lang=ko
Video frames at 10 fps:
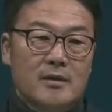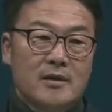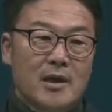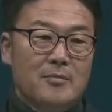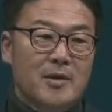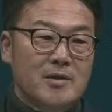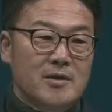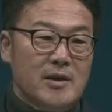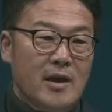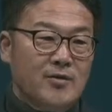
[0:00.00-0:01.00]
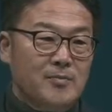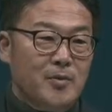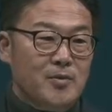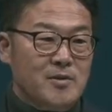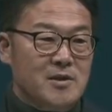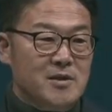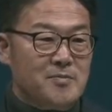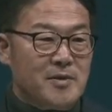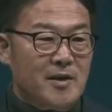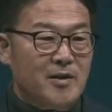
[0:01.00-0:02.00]
이 양반이 엑스플로
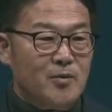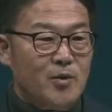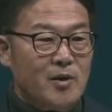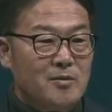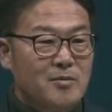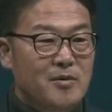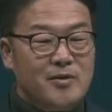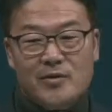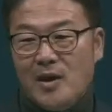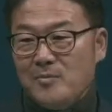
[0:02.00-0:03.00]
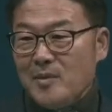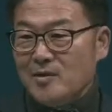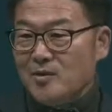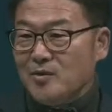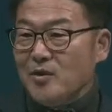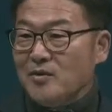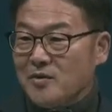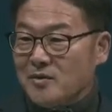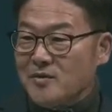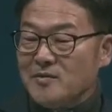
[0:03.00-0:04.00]
74의 노래를 불러서 한마디로
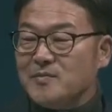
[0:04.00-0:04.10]
떴어요.